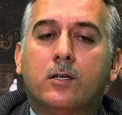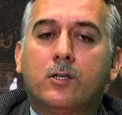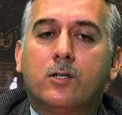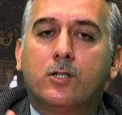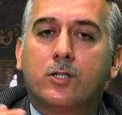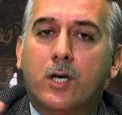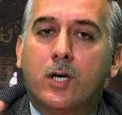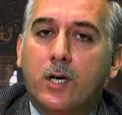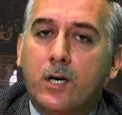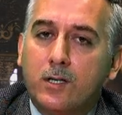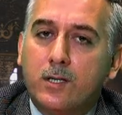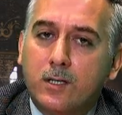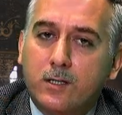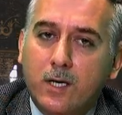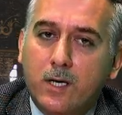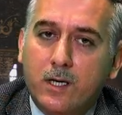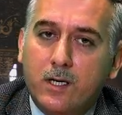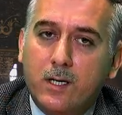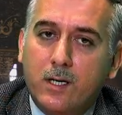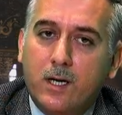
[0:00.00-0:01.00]

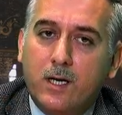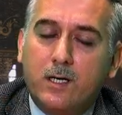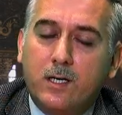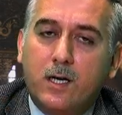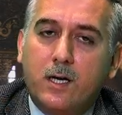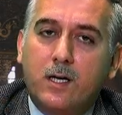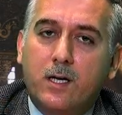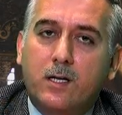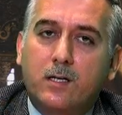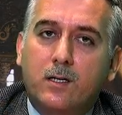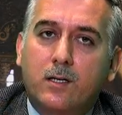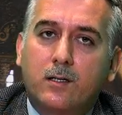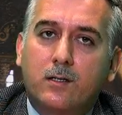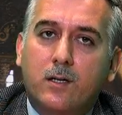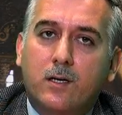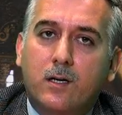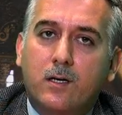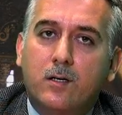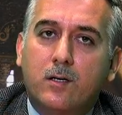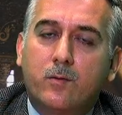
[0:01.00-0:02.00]
Şehadete en la ilahe
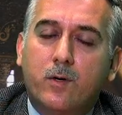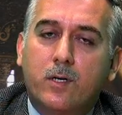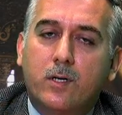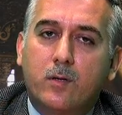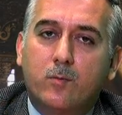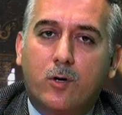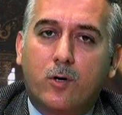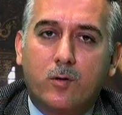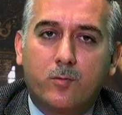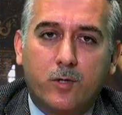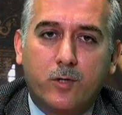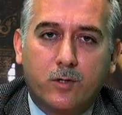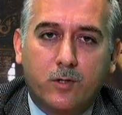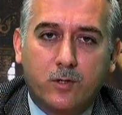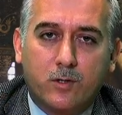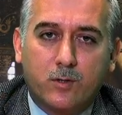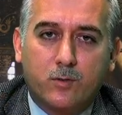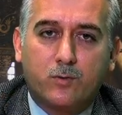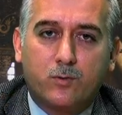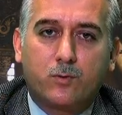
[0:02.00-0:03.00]
illallah ve enne
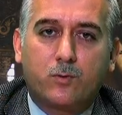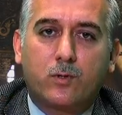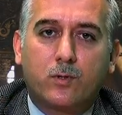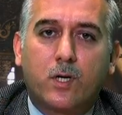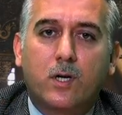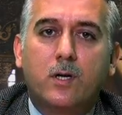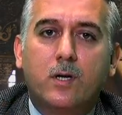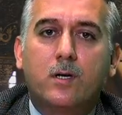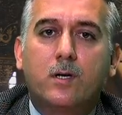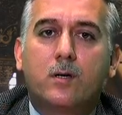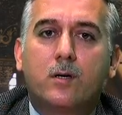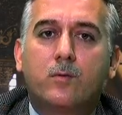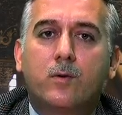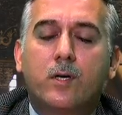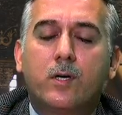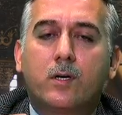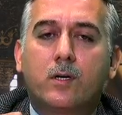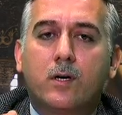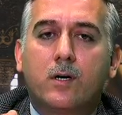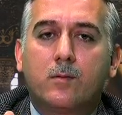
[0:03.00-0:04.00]
Muhammeden Resulullah
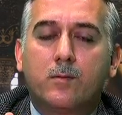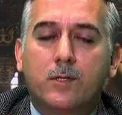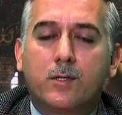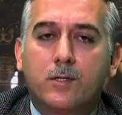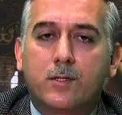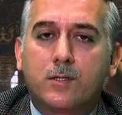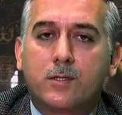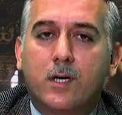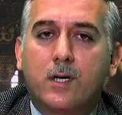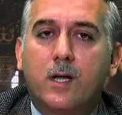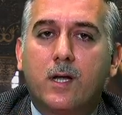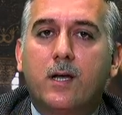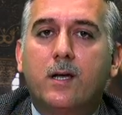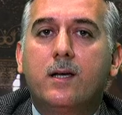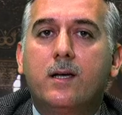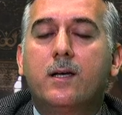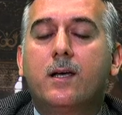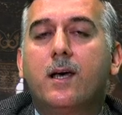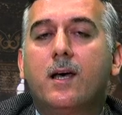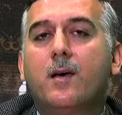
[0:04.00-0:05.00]
ve ikameti
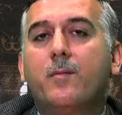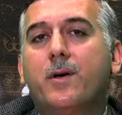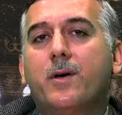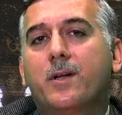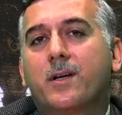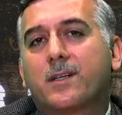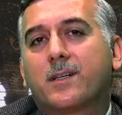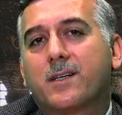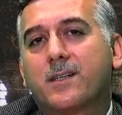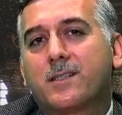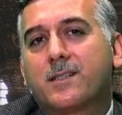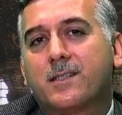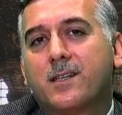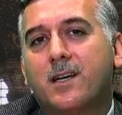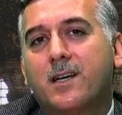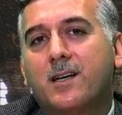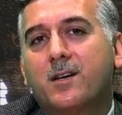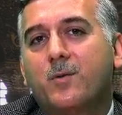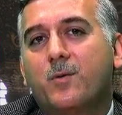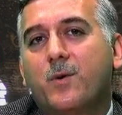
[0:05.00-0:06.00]
salah hemen
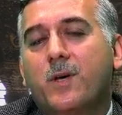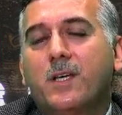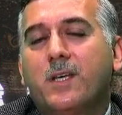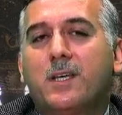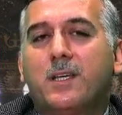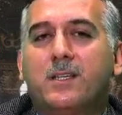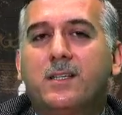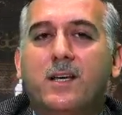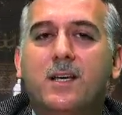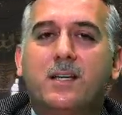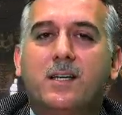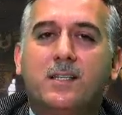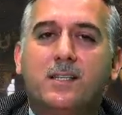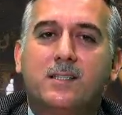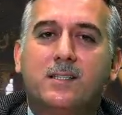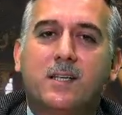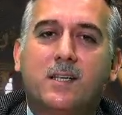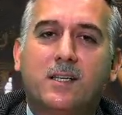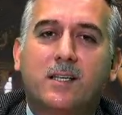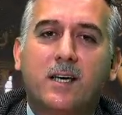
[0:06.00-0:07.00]
arkasına ve
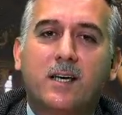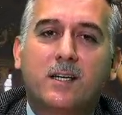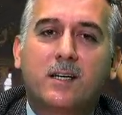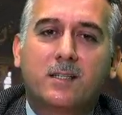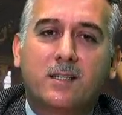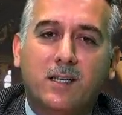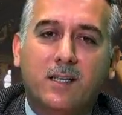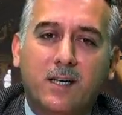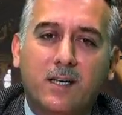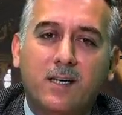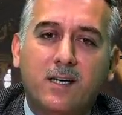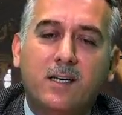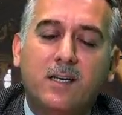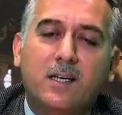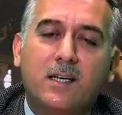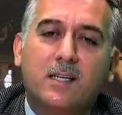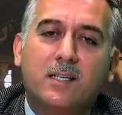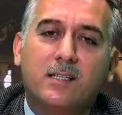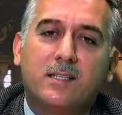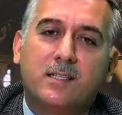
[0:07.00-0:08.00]
ita-iz zekah diye
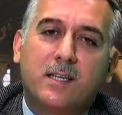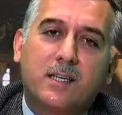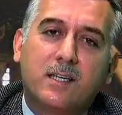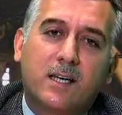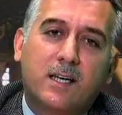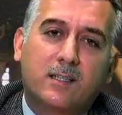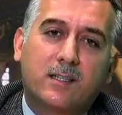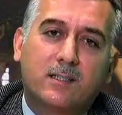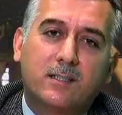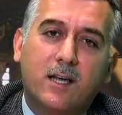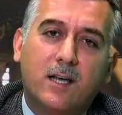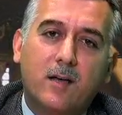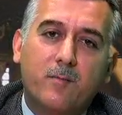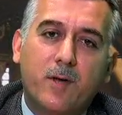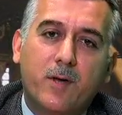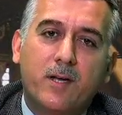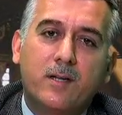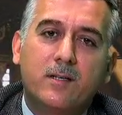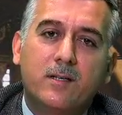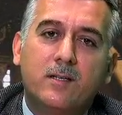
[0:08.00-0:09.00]
zekatı
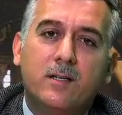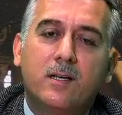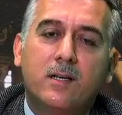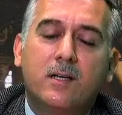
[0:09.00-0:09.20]
hemen